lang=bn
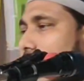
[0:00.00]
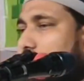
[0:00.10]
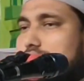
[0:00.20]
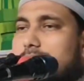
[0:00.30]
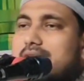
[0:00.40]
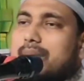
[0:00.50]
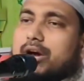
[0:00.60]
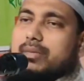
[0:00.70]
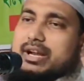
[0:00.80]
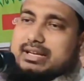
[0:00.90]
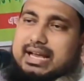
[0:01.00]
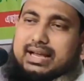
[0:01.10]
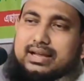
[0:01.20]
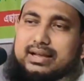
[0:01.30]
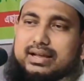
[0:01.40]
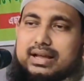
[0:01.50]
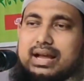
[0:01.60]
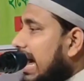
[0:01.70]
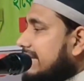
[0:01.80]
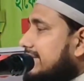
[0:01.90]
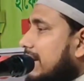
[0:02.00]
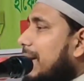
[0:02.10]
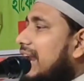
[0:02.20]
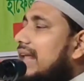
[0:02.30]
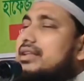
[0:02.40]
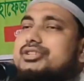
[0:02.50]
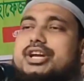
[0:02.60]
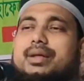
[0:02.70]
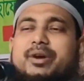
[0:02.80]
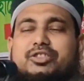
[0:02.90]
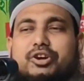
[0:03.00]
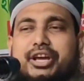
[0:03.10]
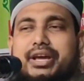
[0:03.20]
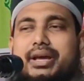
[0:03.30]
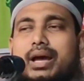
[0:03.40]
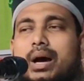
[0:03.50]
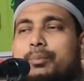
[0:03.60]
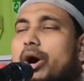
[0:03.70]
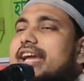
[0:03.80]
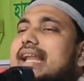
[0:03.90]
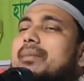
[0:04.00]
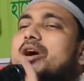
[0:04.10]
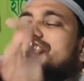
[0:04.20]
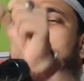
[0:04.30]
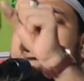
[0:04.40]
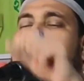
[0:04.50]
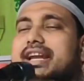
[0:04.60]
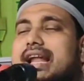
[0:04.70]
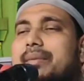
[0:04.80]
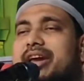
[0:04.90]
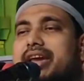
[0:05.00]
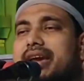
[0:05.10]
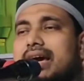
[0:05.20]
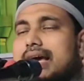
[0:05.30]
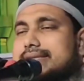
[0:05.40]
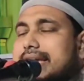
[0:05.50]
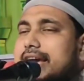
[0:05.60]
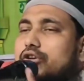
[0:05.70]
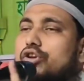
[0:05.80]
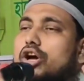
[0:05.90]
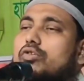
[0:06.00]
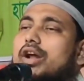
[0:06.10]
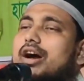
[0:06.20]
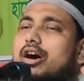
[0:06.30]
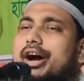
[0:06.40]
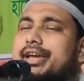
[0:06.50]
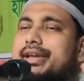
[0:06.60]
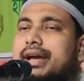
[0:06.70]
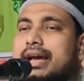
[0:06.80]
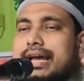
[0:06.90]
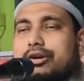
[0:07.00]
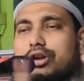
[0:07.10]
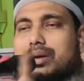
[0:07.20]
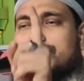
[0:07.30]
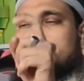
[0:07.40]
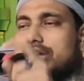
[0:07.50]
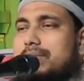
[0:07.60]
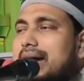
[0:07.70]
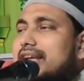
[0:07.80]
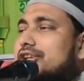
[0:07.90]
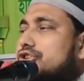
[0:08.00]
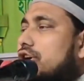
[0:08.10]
নাউজবিল্লা বলবেন না আজকে বাংলাদেশের ভেতরে পয়লা বৈশাখের নামে যেগুলো করা হয় এগুলো মুসলমানের